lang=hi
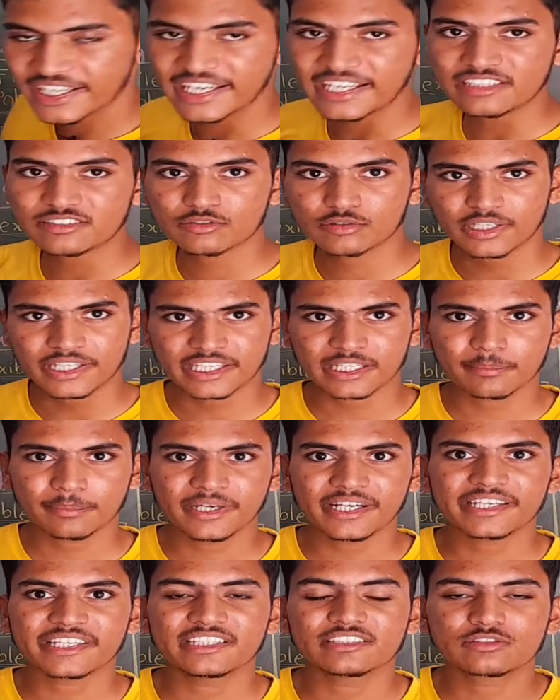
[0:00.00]
ने इंसुलेटिंग
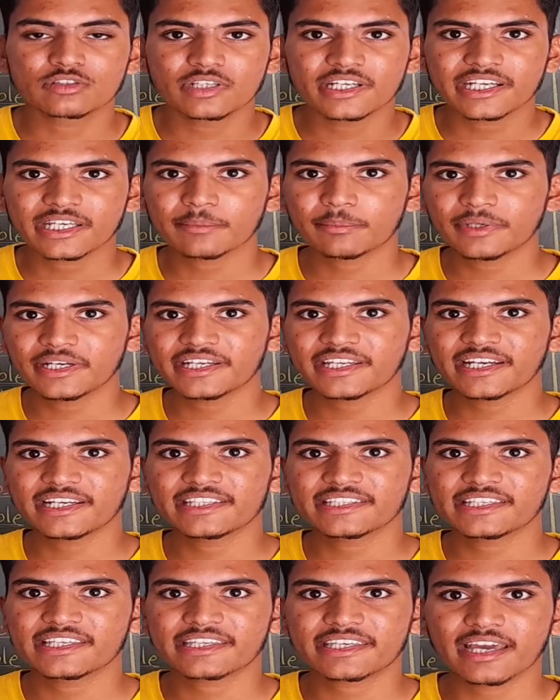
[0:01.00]
प्लेट इंसुलेटिंग प्लेट
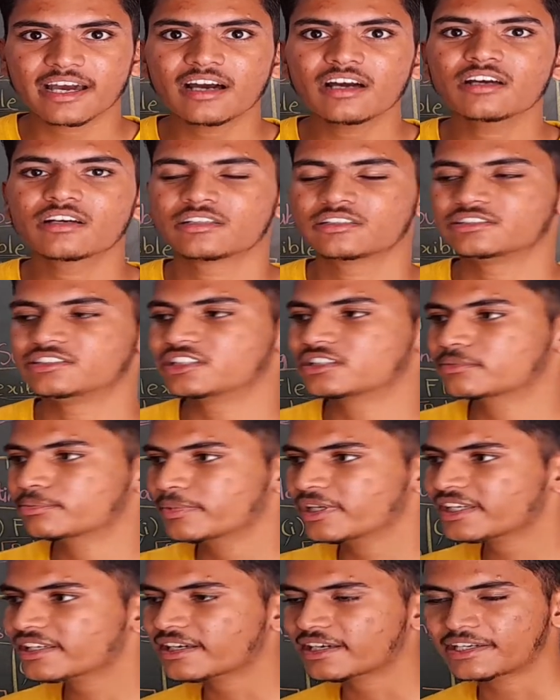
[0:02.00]
यानी कि क्या
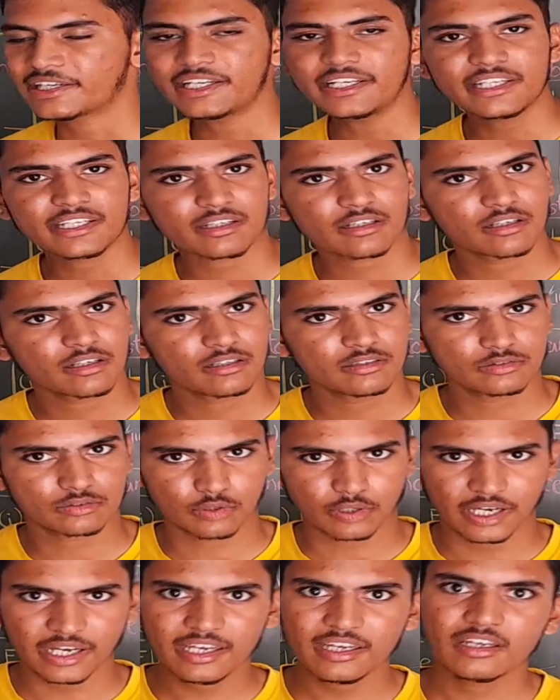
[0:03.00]
जिसमें करंट
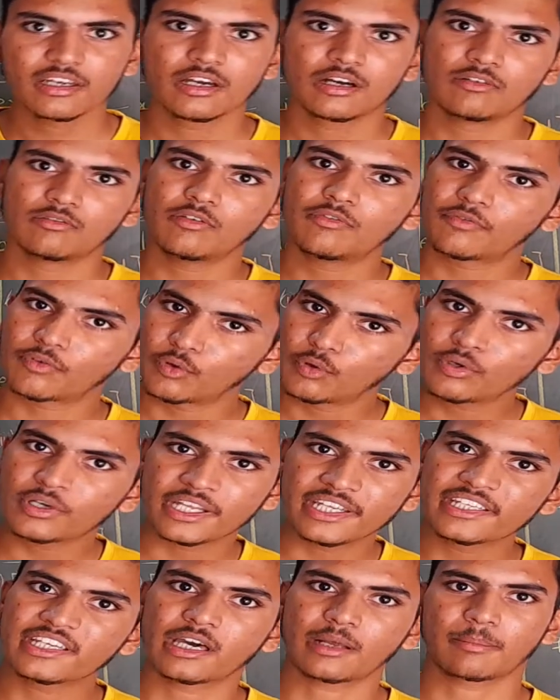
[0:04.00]
जो है वो फ्लो
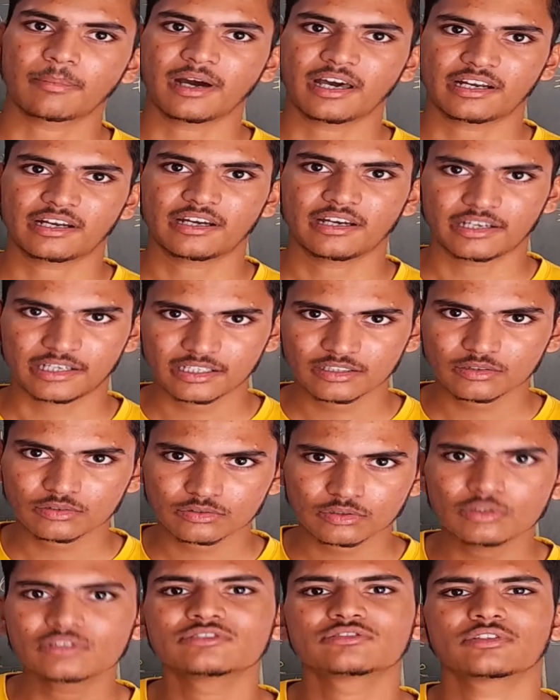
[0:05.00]
नहीं कर पा रहा है ना
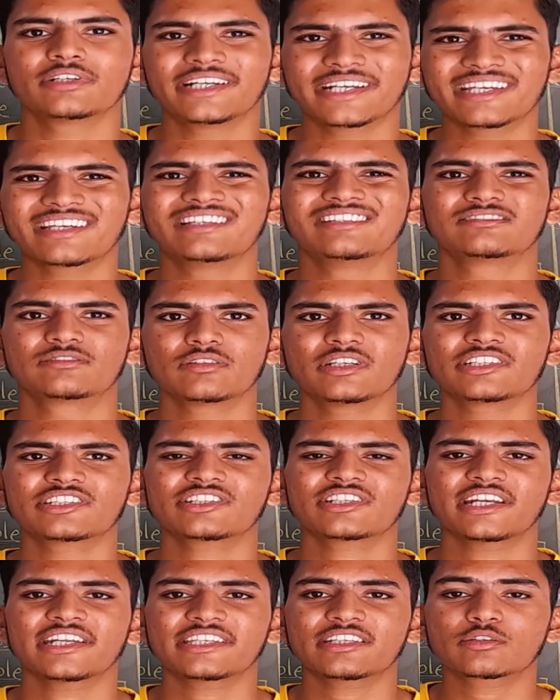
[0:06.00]
दोस्तों इंसुलेटिंग इंसुलेशन
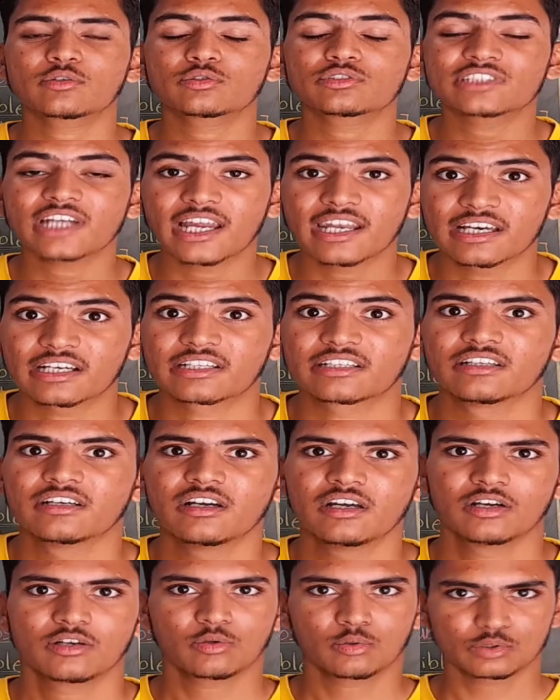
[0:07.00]
यानी कुचालक
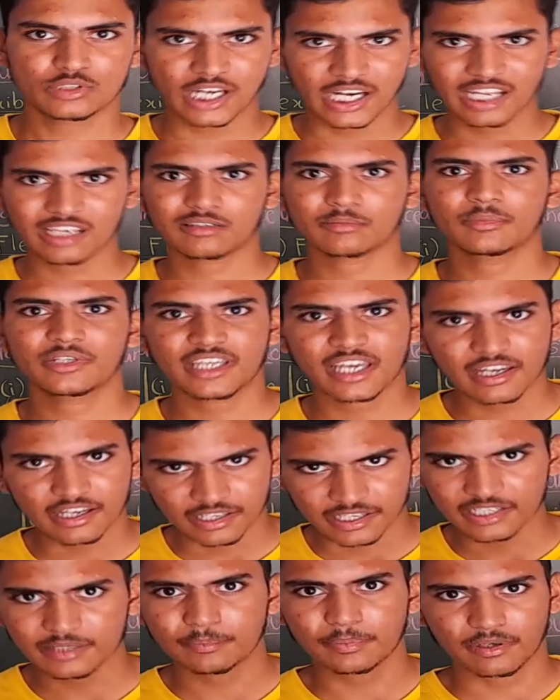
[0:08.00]
कुचालक में क्या
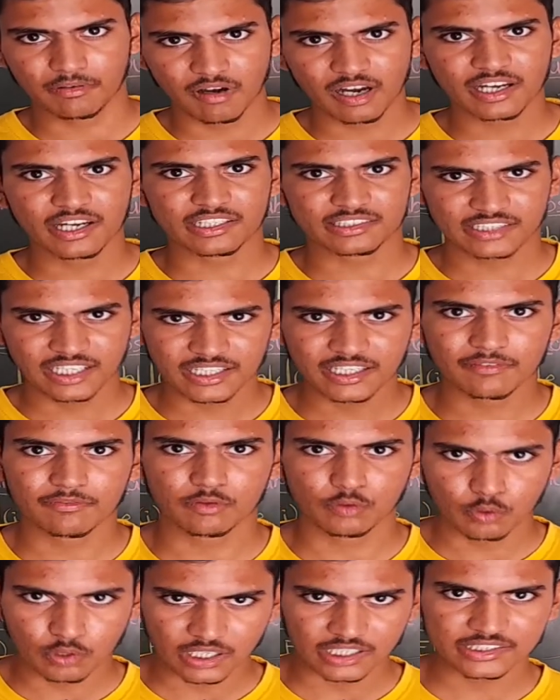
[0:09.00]
करंट प्रवाह करता है क्या
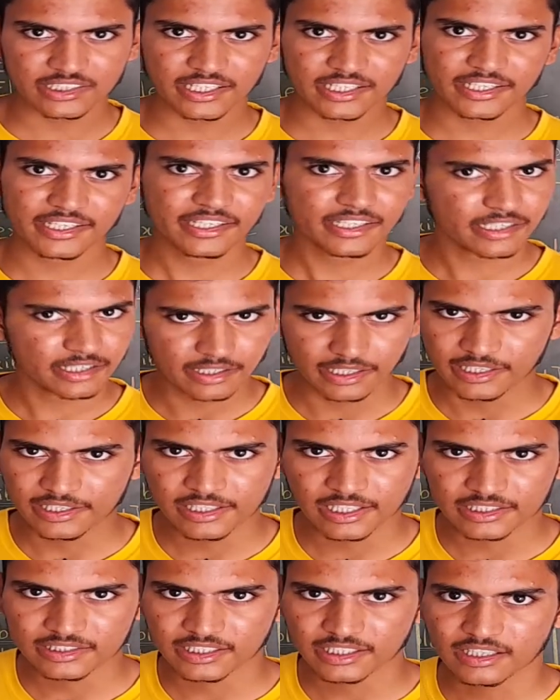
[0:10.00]
फ्लो करता है करंट नहीं
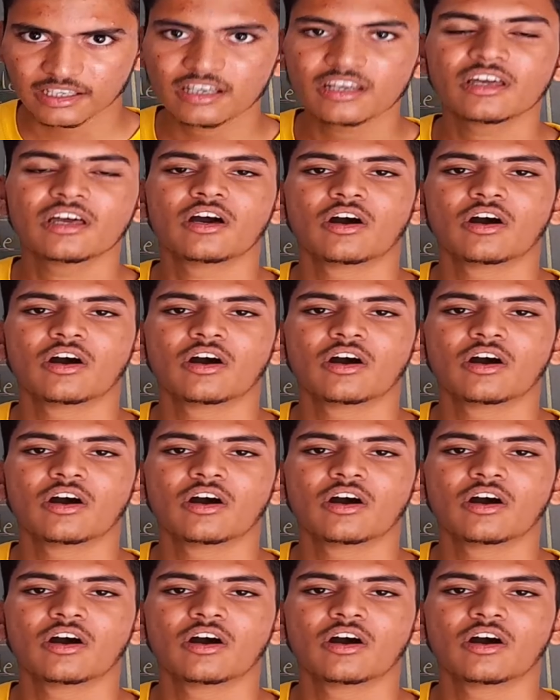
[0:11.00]
करता ना